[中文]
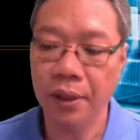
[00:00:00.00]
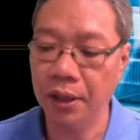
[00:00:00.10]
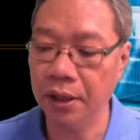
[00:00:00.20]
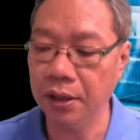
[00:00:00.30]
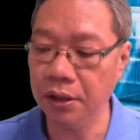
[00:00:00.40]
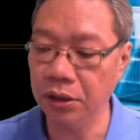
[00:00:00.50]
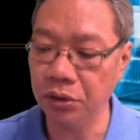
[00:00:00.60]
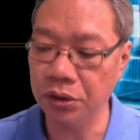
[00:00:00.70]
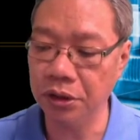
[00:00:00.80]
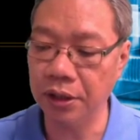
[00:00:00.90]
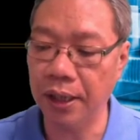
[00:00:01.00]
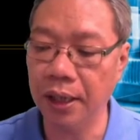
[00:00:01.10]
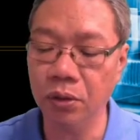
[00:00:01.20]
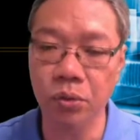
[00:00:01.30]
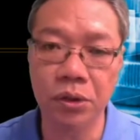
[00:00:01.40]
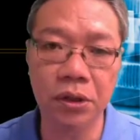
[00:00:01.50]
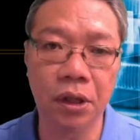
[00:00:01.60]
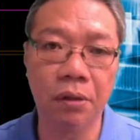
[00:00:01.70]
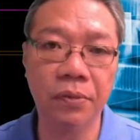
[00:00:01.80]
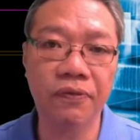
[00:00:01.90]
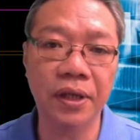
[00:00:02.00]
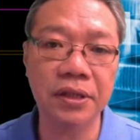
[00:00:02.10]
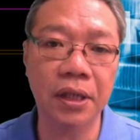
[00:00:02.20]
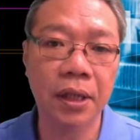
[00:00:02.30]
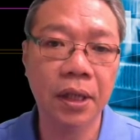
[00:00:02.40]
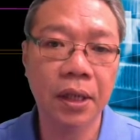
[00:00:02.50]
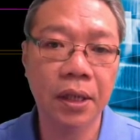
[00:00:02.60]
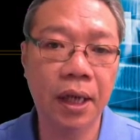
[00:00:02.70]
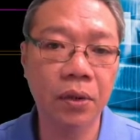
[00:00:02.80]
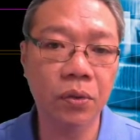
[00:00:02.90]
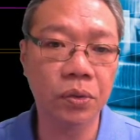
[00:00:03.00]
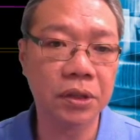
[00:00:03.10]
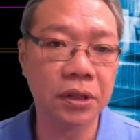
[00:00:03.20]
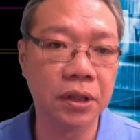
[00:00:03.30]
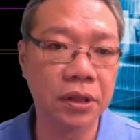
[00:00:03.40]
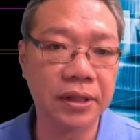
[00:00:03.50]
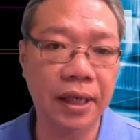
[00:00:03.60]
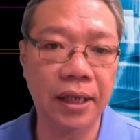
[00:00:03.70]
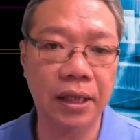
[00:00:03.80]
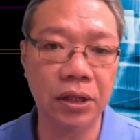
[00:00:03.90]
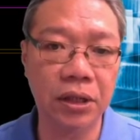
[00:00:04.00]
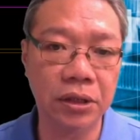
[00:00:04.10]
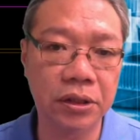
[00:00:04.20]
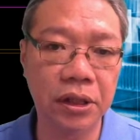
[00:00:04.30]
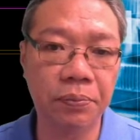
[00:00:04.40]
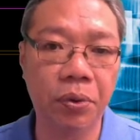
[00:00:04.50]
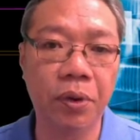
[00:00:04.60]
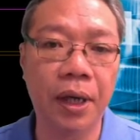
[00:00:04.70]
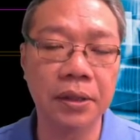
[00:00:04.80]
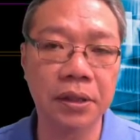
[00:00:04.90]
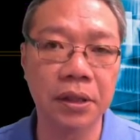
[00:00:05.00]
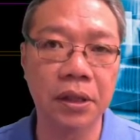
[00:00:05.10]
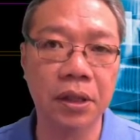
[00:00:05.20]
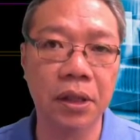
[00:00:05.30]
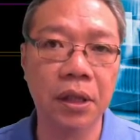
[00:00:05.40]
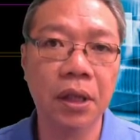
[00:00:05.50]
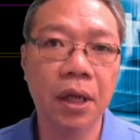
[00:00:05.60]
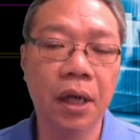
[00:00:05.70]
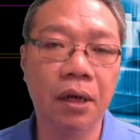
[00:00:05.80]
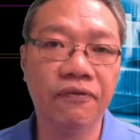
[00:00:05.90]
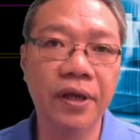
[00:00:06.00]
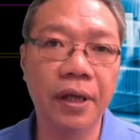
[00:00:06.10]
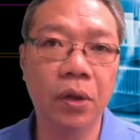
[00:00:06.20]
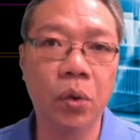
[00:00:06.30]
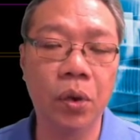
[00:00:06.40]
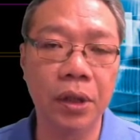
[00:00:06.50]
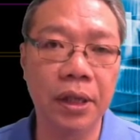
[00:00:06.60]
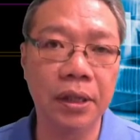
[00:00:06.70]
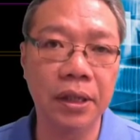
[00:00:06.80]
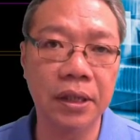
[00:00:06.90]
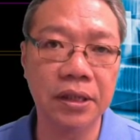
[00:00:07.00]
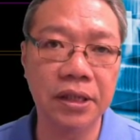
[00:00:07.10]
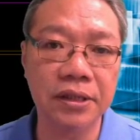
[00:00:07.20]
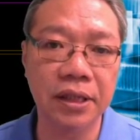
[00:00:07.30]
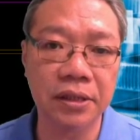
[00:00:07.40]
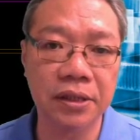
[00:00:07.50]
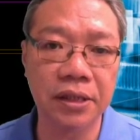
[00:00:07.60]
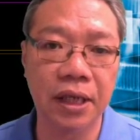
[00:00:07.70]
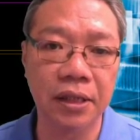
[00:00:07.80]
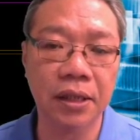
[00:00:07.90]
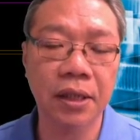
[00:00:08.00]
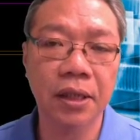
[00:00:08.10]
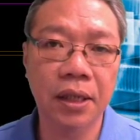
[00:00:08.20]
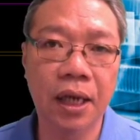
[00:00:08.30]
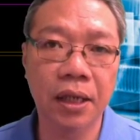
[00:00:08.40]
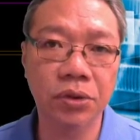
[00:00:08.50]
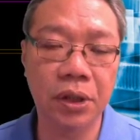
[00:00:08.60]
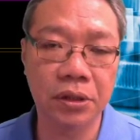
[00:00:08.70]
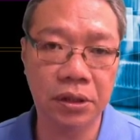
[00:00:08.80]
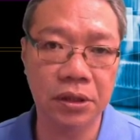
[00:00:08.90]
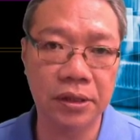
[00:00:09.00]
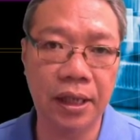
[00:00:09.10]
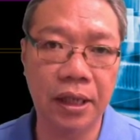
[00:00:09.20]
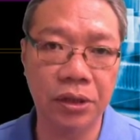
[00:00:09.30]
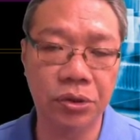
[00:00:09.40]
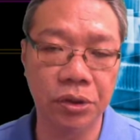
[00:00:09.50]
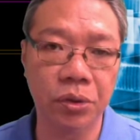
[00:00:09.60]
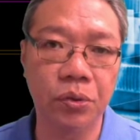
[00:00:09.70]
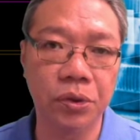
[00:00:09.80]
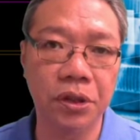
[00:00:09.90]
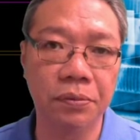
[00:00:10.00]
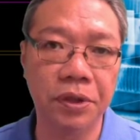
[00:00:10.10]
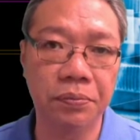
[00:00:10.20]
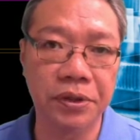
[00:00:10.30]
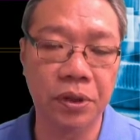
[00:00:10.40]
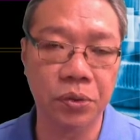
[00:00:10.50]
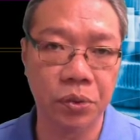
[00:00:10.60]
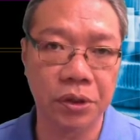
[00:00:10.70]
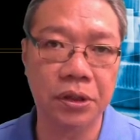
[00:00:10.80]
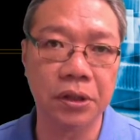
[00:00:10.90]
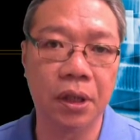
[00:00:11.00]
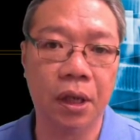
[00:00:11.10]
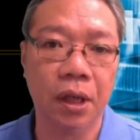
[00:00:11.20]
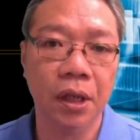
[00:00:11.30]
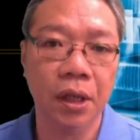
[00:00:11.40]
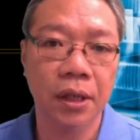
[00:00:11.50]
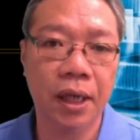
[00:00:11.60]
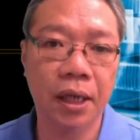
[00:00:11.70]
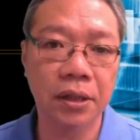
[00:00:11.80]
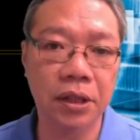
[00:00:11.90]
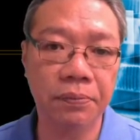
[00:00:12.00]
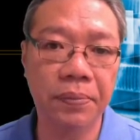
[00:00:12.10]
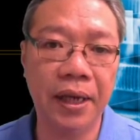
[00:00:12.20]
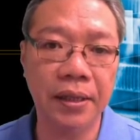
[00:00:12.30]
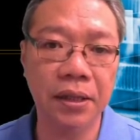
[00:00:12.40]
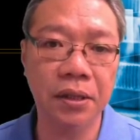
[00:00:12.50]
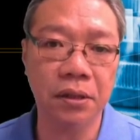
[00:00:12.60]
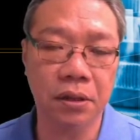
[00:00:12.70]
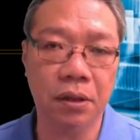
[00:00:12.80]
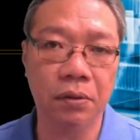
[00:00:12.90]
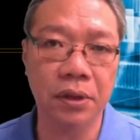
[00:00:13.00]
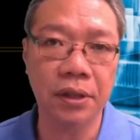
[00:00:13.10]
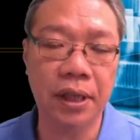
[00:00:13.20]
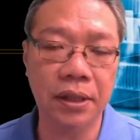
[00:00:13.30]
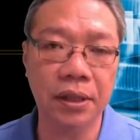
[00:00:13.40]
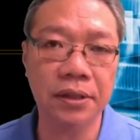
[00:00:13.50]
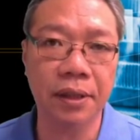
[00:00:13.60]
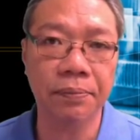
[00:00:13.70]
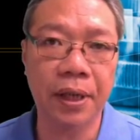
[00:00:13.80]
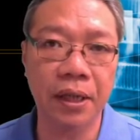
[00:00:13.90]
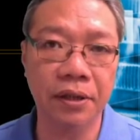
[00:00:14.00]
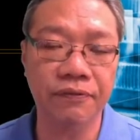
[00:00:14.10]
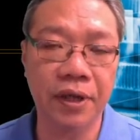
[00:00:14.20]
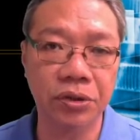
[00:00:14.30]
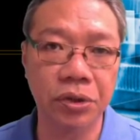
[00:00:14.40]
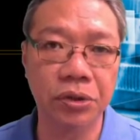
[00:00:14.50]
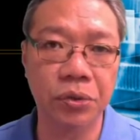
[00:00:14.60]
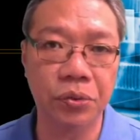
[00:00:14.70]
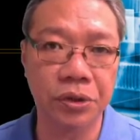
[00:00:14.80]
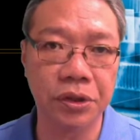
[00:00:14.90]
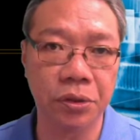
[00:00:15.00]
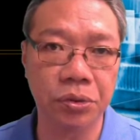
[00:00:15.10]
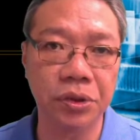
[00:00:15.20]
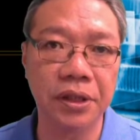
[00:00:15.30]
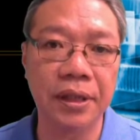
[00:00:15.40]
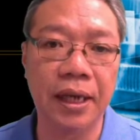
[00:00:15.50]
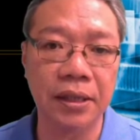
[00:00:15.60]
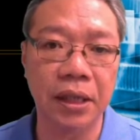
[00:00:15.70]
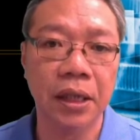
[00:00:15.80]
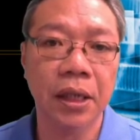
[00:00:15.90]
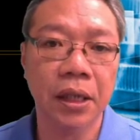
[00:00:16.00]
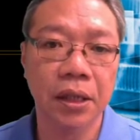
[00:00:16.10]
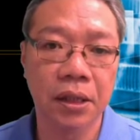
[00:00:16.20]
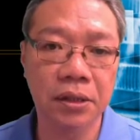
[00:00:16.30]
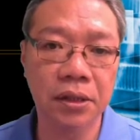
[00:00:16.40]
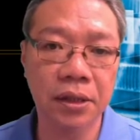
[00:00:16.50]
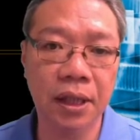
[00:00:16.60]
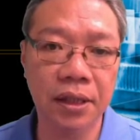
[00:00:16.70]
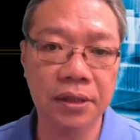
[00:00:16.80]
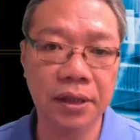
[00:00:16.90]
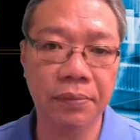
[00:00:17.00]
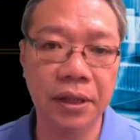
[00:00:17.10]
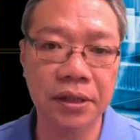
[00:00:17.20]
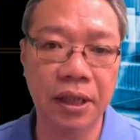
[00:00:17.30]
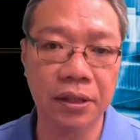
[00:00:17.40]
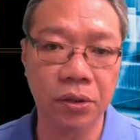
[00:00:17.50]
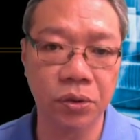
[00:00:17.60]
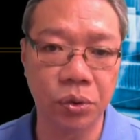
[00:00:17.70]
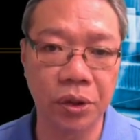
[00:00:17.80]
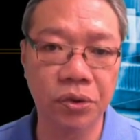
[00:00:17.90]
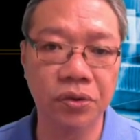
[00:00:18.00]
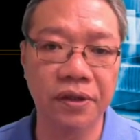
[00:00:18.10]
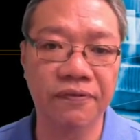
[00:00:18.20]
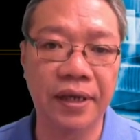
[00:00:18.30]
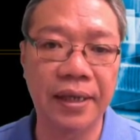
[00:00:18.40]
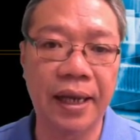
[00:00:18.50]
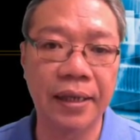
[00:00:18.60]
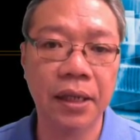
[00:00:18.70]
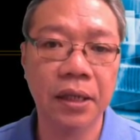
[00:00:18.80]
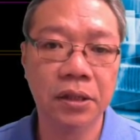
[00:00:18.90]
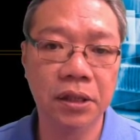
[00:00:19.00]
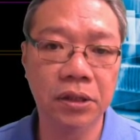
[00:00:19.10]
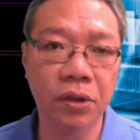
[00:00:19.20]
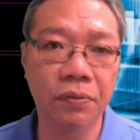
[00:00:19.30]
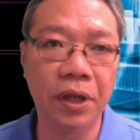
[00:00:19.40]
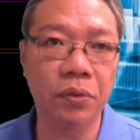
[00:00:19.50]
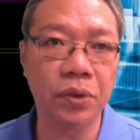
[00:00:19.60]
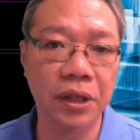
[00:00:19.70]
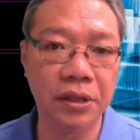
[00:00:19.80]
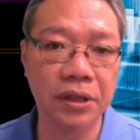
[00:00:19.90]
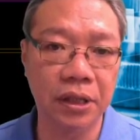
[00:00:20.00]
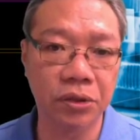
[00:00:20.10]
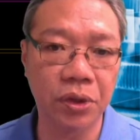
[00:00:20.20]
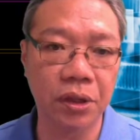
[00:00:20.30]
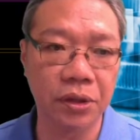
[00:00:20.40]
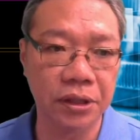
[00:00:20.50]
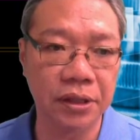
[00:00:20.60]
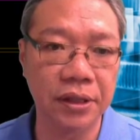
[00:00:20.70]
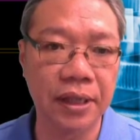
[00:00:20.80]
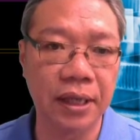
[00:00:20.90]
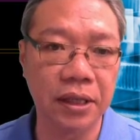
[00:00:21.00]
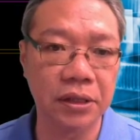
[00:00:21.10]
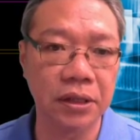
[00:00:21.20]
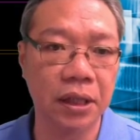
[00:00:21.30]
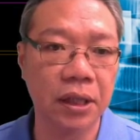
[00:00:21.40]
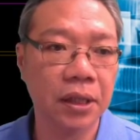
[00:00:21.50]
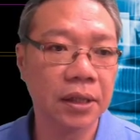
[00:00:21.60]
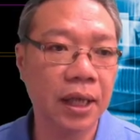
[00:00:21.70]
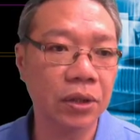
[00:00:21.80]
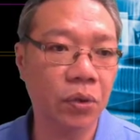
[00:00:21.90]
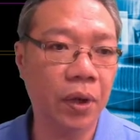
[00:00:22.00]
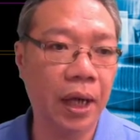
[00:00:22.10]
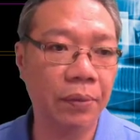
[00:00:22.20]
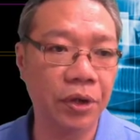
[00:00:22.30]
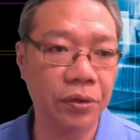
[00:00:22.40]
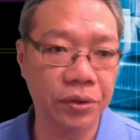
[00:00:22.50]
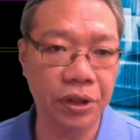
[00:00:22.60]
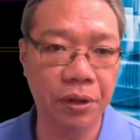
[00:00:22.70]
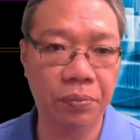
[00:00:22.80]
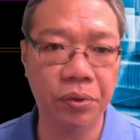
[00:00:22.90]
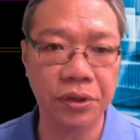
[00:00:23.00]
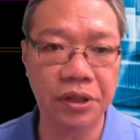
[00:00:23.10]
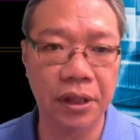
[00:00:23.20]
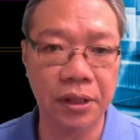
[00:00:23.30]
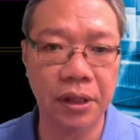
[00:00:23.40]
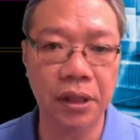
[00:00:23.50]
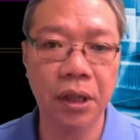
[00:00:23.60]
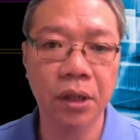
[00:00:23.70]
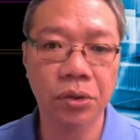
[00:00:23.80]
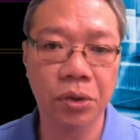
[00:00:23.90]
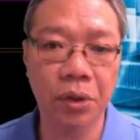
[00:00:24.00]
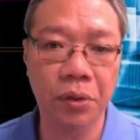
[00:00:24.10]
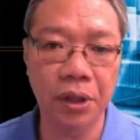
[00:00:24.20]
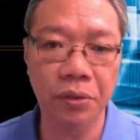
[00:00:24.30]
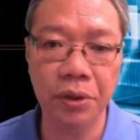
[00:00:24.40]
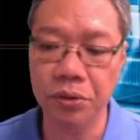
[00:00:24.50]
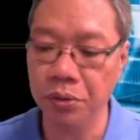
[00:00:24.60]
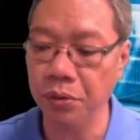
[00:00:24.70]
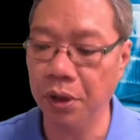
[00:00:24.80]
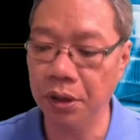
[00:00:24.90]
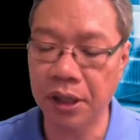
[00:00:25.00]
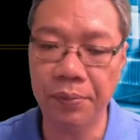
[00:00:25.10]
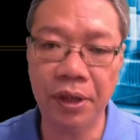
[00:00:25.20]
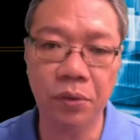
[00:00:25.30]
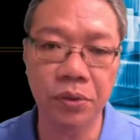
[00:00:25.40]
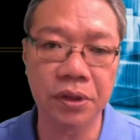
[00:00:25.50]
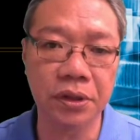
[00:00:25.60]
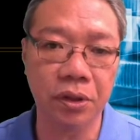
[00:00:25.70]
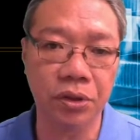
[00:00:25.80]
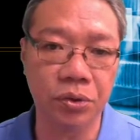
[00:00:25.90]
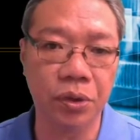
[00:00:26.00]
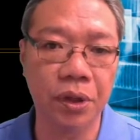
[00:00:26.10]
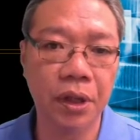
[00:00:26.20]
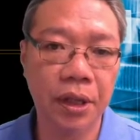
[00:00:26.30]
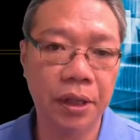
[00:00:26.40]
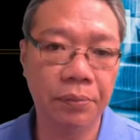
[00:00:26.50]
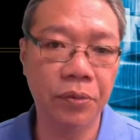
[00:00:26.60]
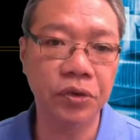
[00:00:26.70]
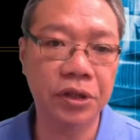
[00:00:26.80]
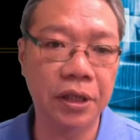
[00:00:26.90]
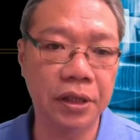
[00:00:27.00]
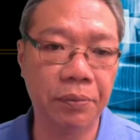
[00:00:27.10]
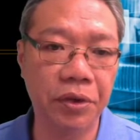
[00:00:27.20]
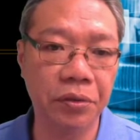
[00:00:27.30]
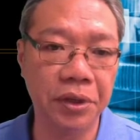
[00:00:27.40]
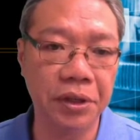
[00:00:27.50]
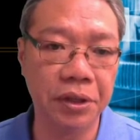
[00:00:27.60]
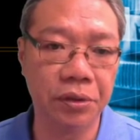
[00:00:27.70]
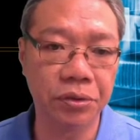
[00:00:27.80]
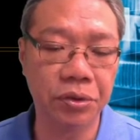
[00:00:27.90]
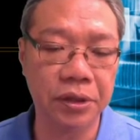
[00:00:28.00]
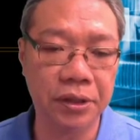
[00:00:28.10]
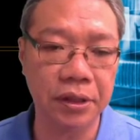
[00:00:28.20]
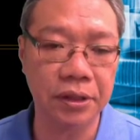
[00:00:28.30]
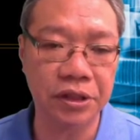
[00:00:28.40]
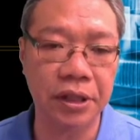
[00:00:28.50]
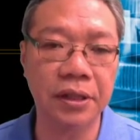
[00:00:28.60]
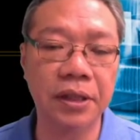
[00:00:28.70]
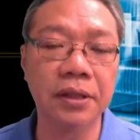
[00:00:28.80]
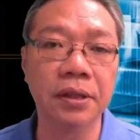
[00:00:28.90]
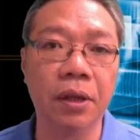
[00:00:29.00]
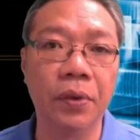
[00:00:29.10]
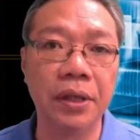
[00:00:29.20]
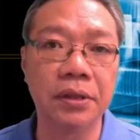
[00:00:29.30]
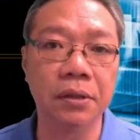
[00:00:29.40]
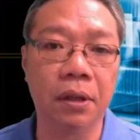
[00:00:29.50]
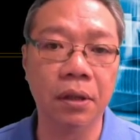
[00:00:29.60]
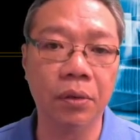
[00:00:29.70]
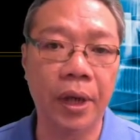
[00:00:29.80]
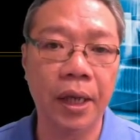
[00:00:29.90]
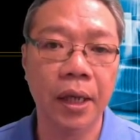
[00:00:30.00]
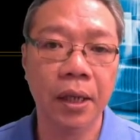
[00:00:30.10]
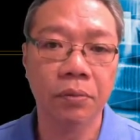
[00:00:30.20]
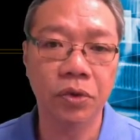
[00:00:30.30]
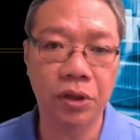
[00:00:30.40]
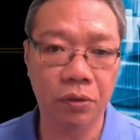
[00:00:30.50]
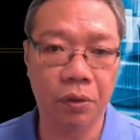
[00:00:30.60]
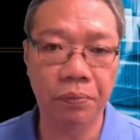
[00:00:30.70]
第一个呢就是南韩股市哈，我们发现。南安股市呢，在这波啊整个啊肺炎扩延的一个现象之下呢，它算是在全球股市里面比较弱势的哈。那礼拜一的时候呢，它跌三趴，引发全球股市都出现大跌。可是呢，它跌三趴下来之后，昨天出现反弹，兼受美股的影响呢，虽然有点震荡，可是呢，它都还没有跌破前低。所以我跟各位说过哈，台北股市照理说。目前也没有理由去测前低这个位置哈，因为目前我们